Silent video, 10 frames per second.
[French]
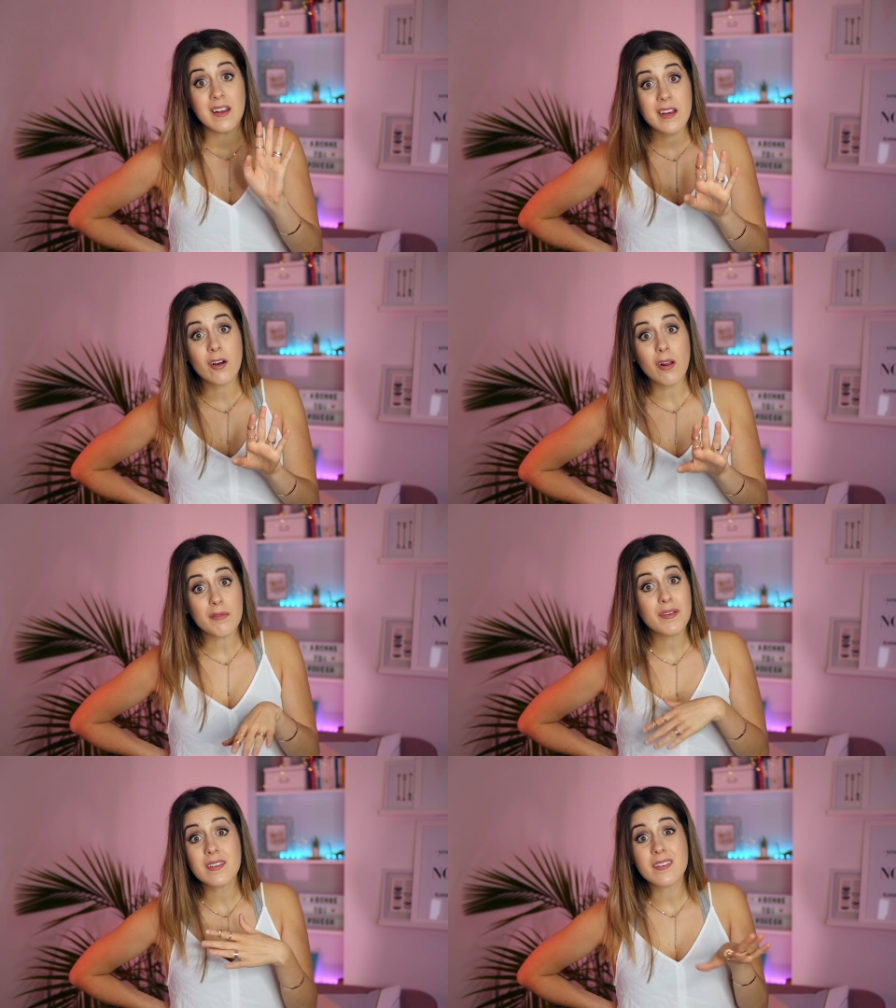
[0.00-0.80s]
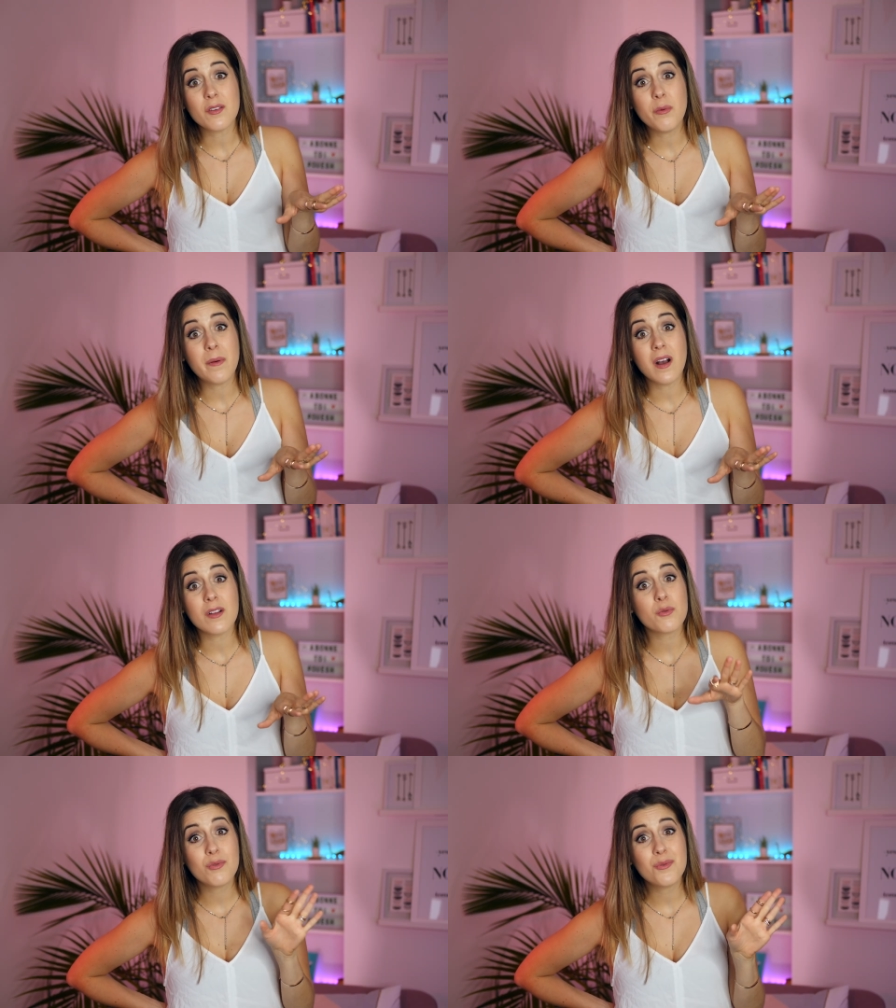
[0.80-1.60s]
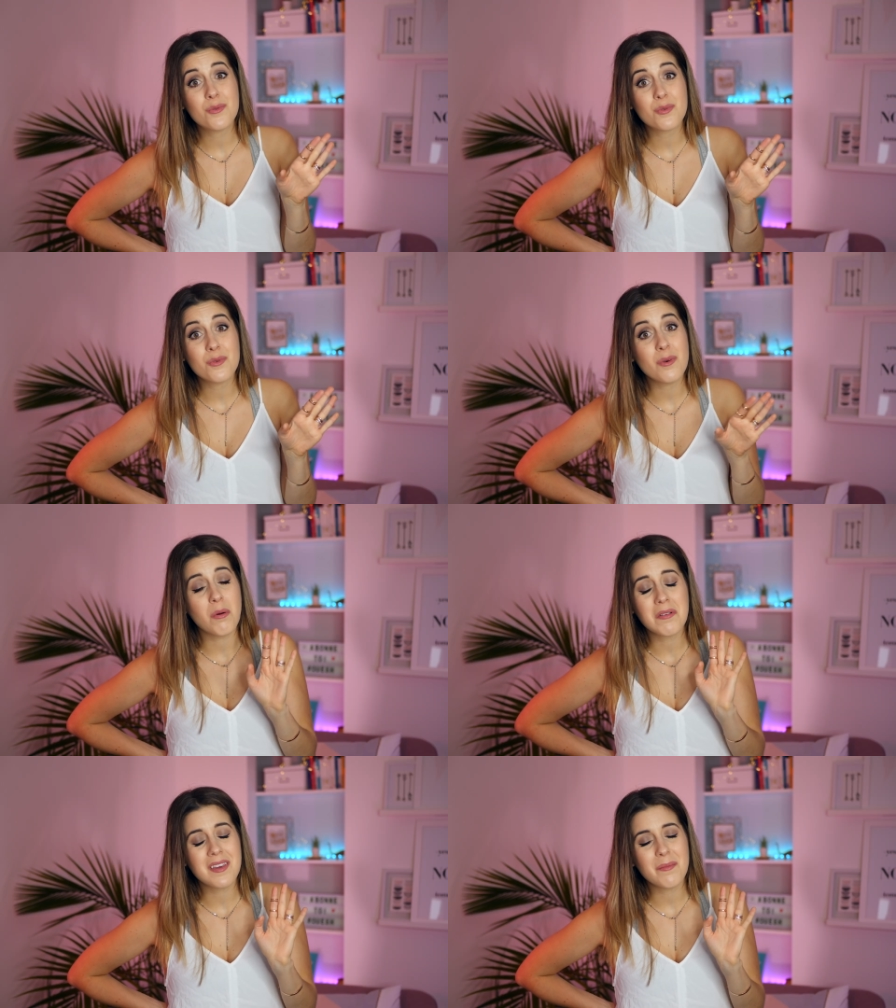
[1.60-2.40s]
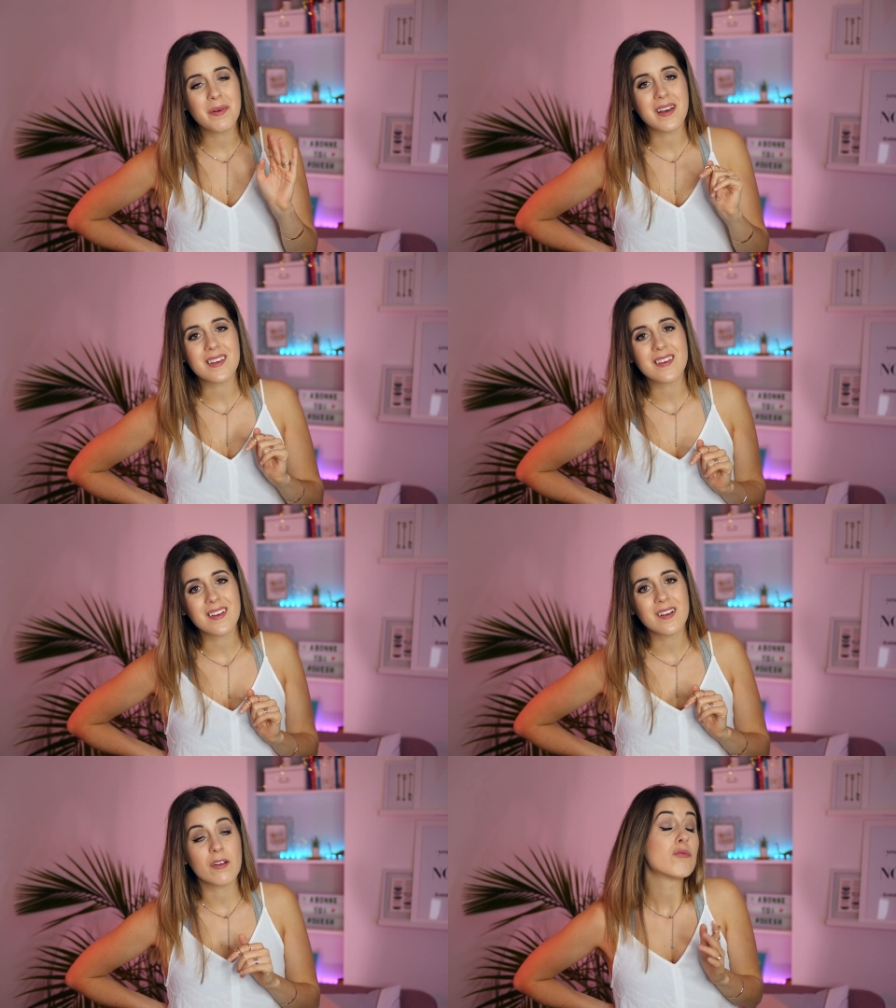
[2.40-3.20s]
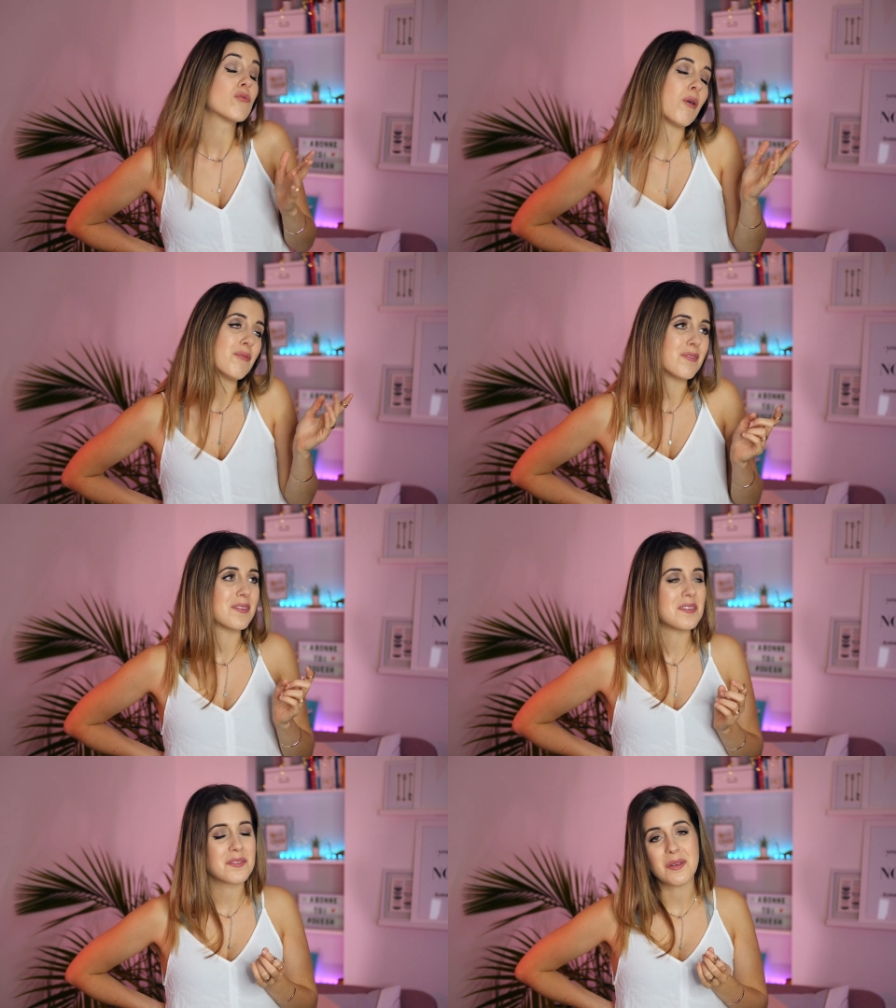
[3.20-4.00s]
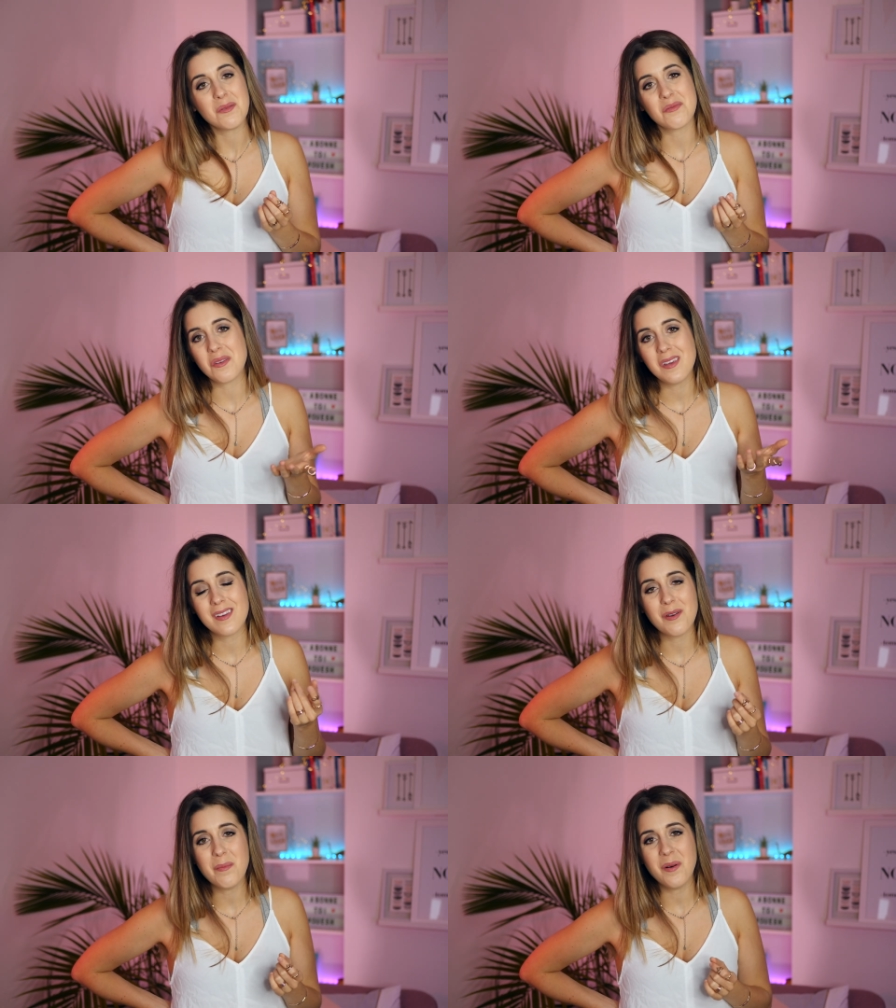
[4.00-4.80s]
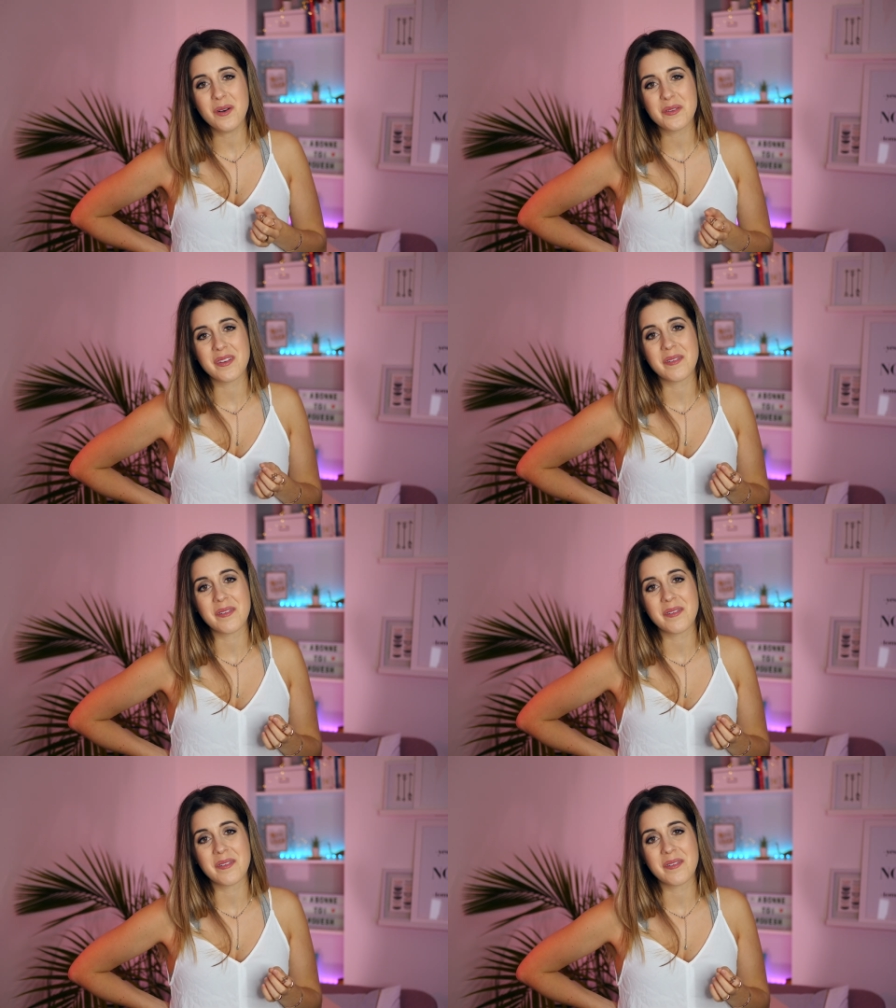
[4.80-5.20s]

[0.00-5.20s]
Et l'école en V, ça séduit pas du tout au Québec, hein, sauf si c'est une fille qui le porte.